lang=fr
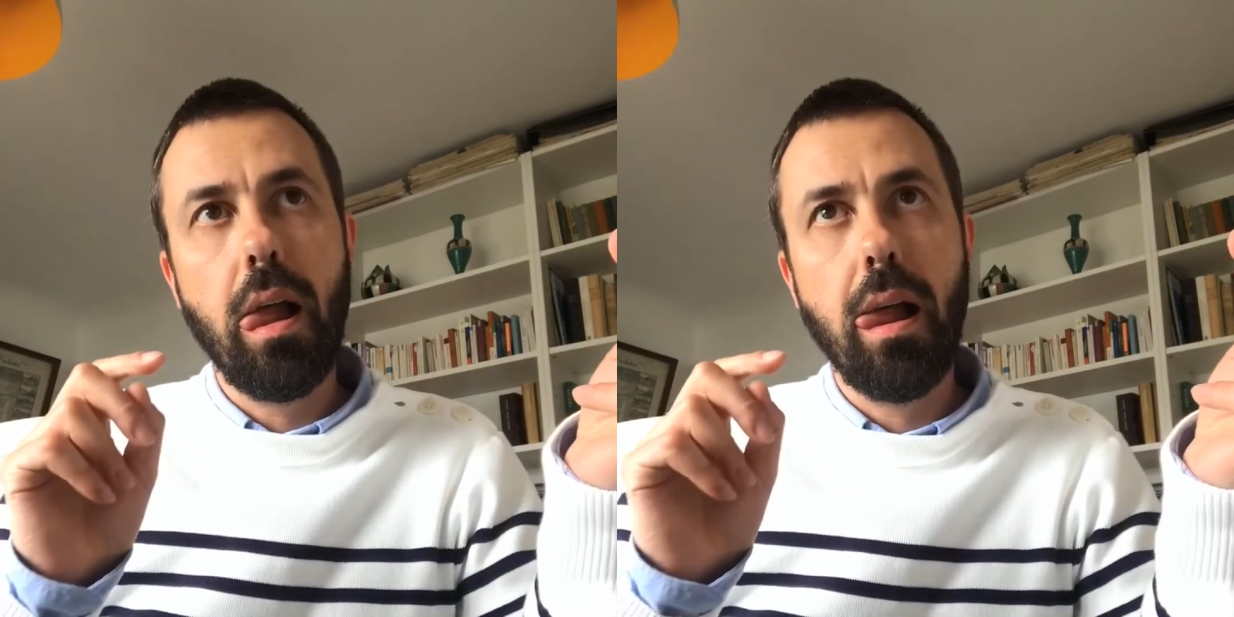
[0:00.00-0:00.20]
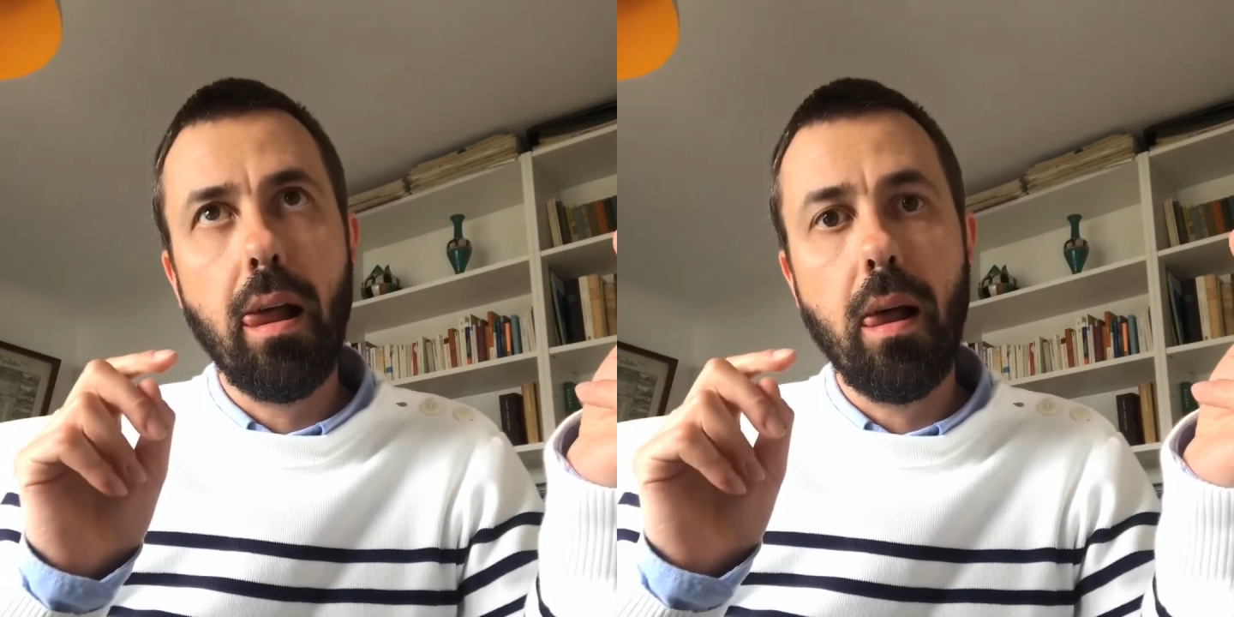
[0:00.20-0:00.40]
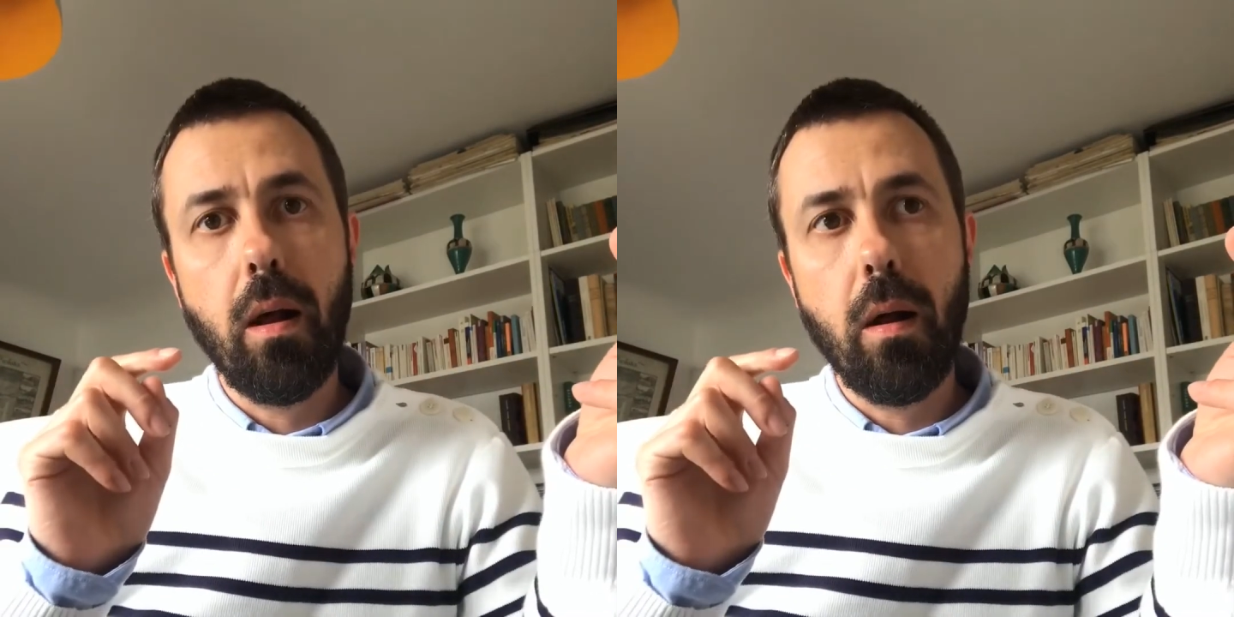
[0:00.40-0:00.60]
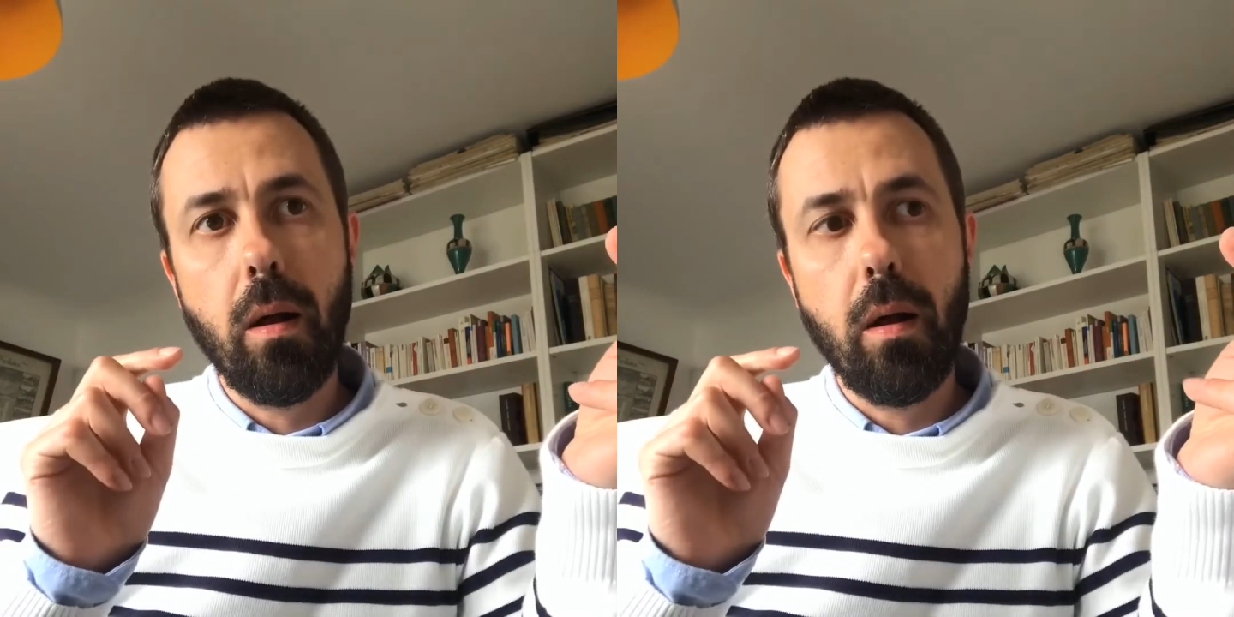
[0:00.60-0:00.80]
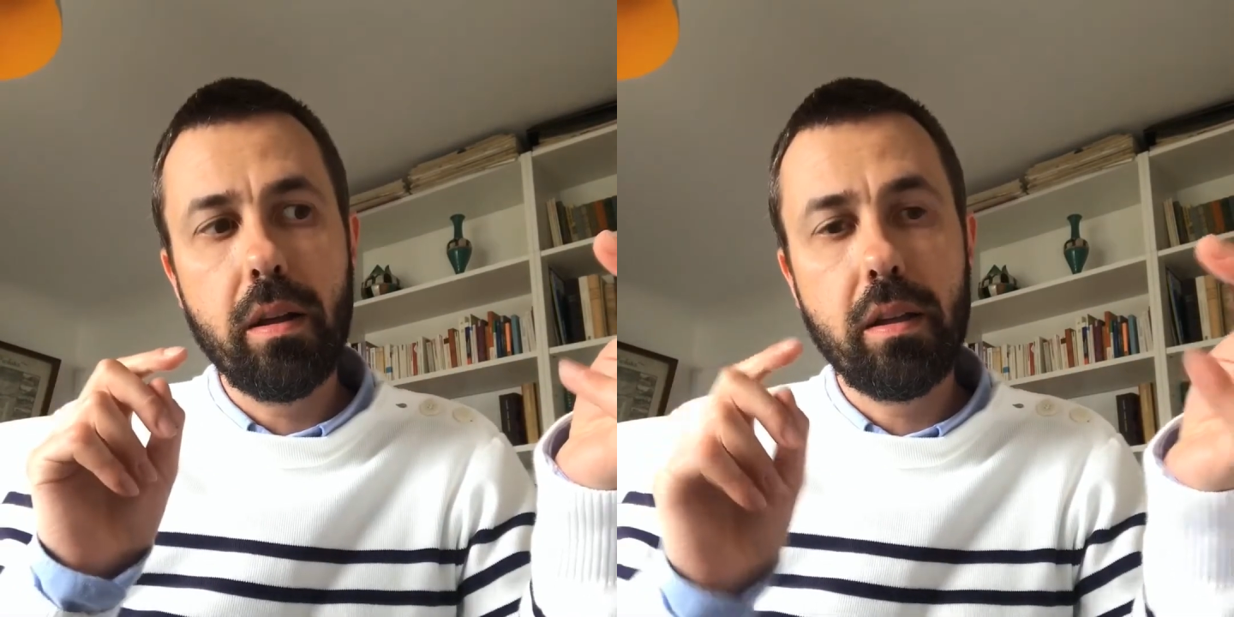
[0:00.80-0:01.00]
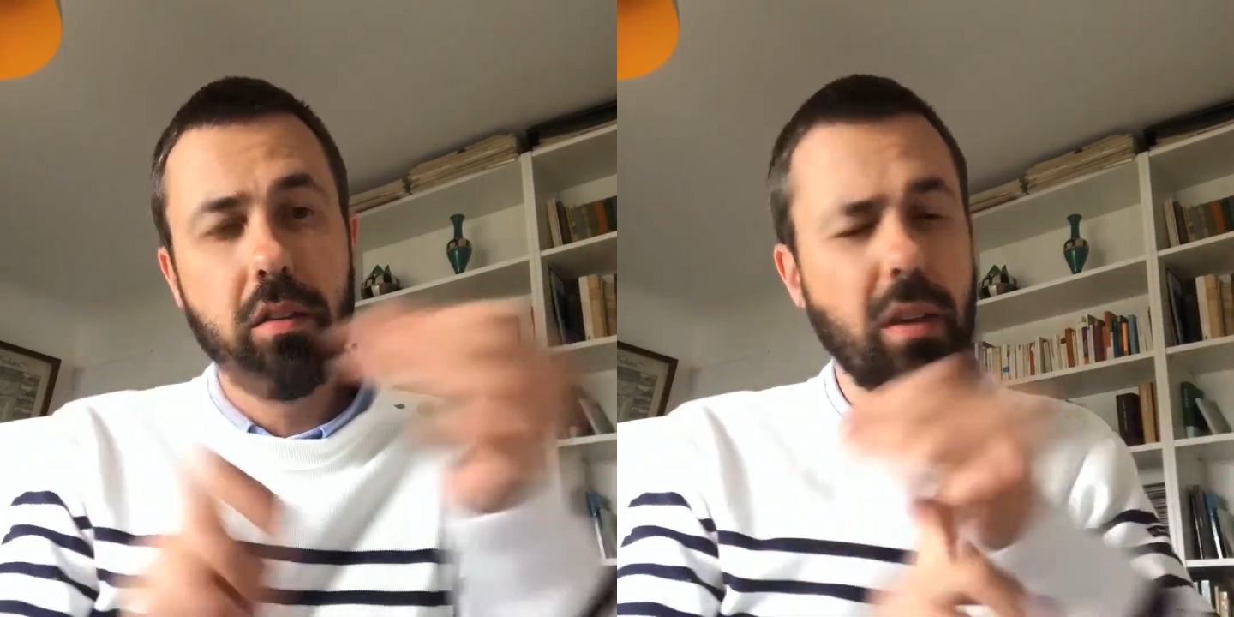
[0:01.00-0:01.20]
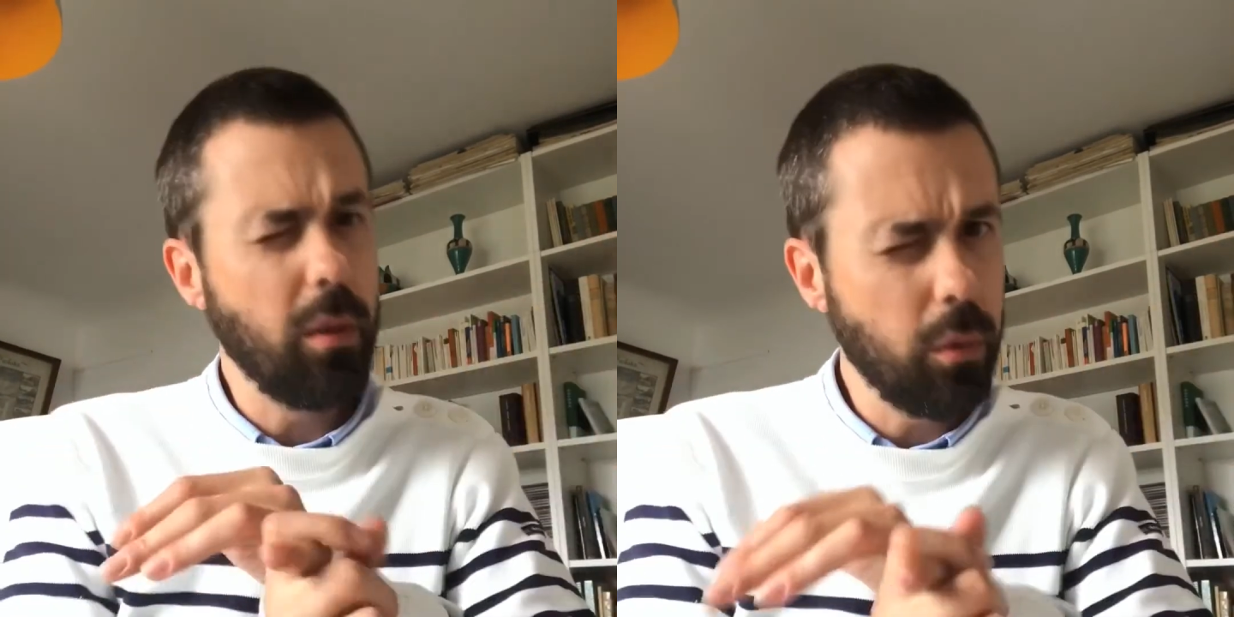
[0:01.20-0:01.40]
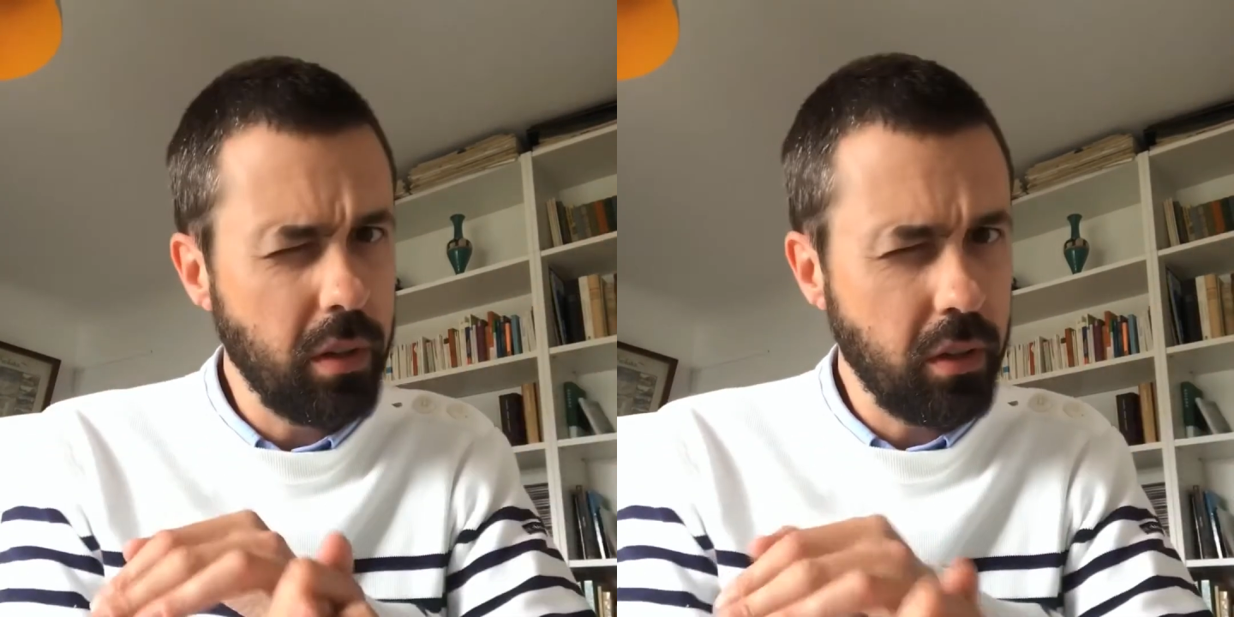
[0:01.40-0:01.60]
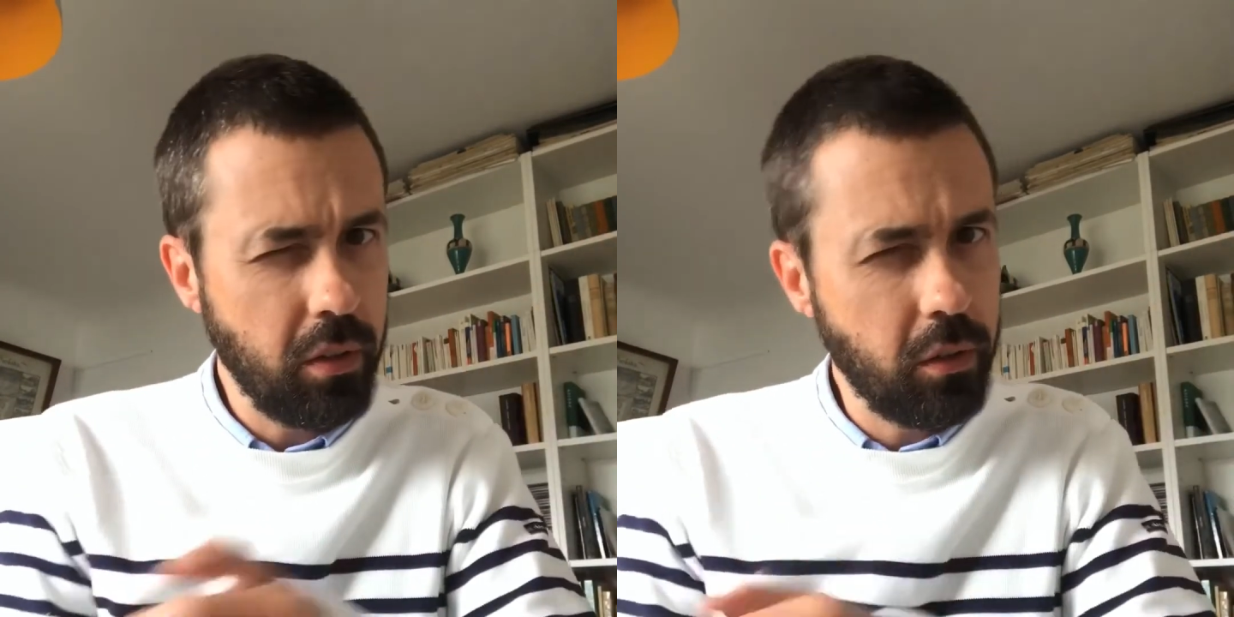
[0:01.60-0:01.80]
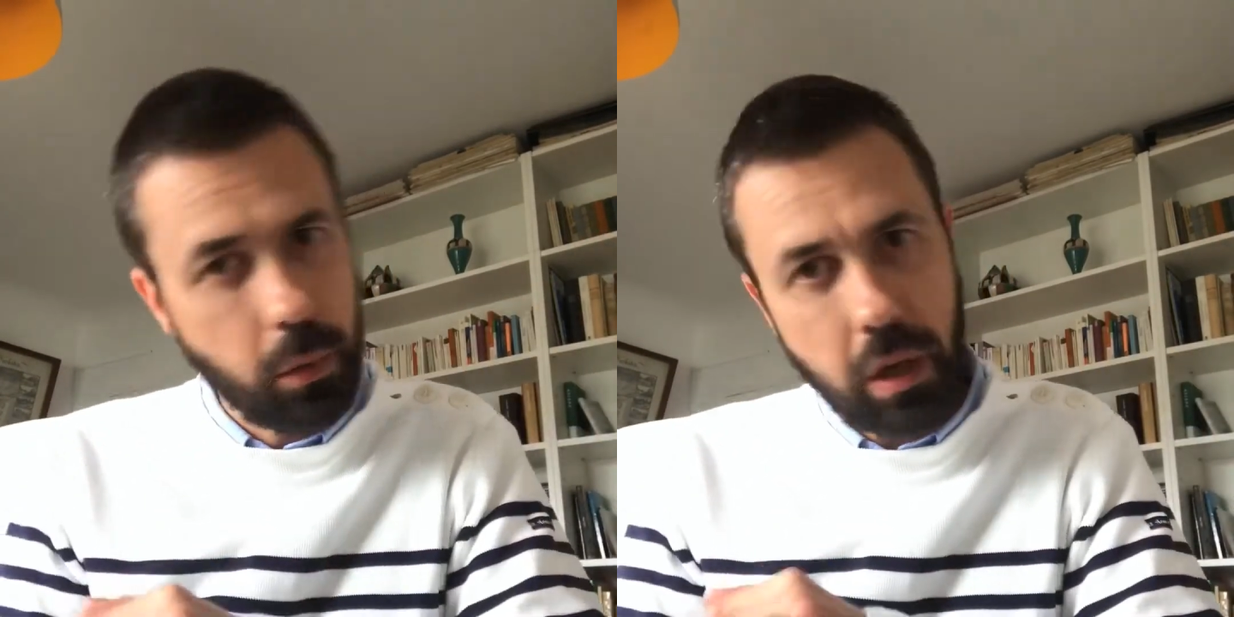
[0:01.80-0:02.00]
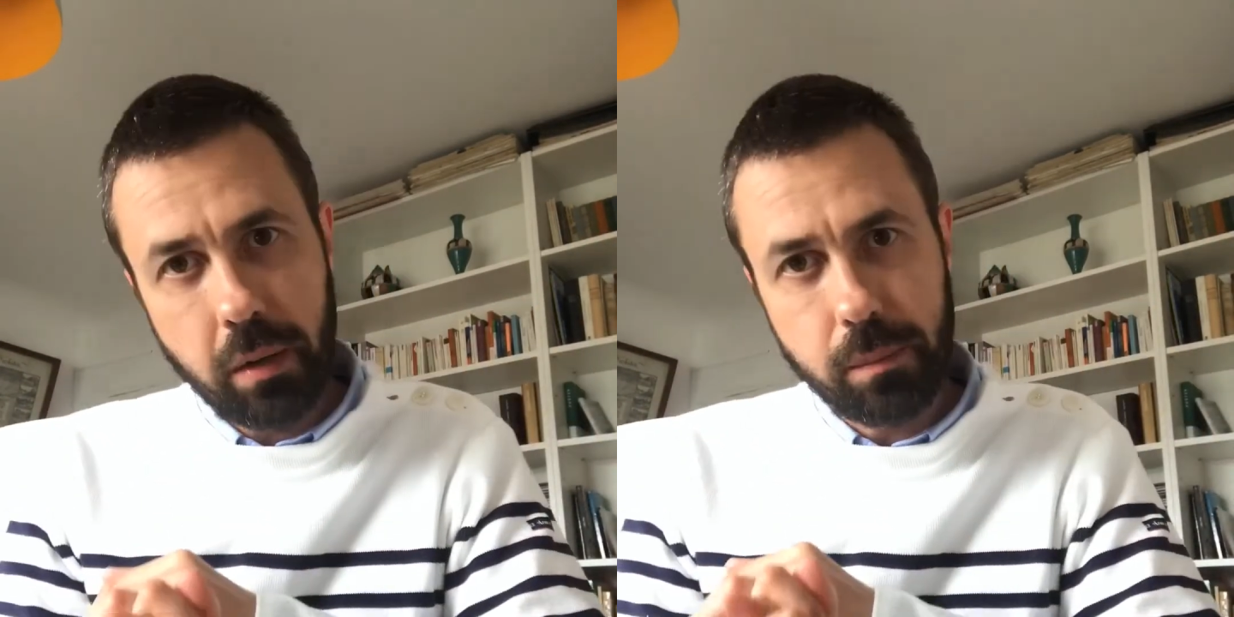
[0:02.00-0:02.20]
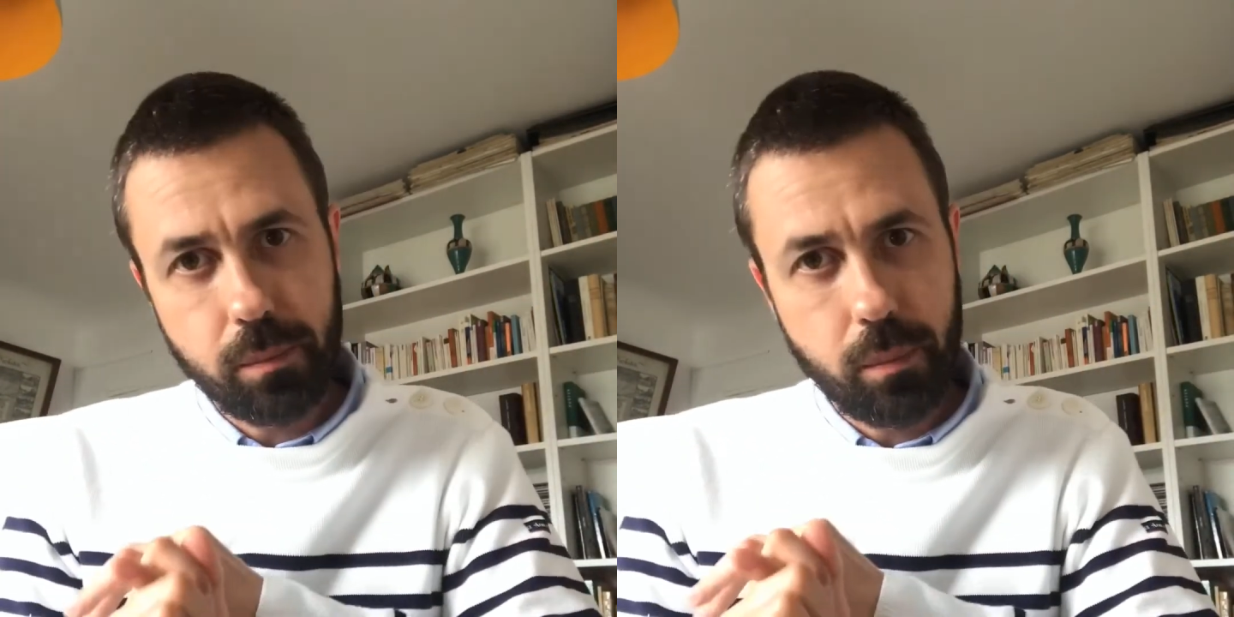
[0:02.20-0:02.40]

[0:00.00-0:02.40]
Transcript: euh, qui se racontent des histoires